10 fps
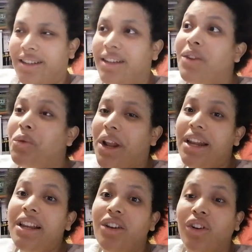eine
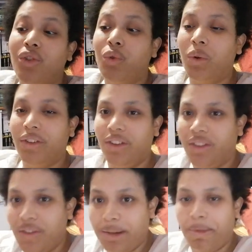unendliche Ressource
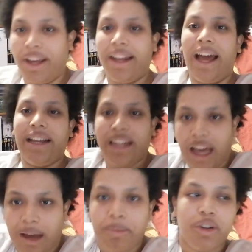ist, wie ich mir gedacht
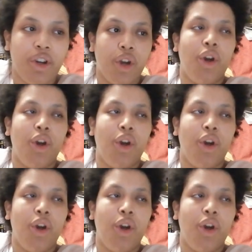habe.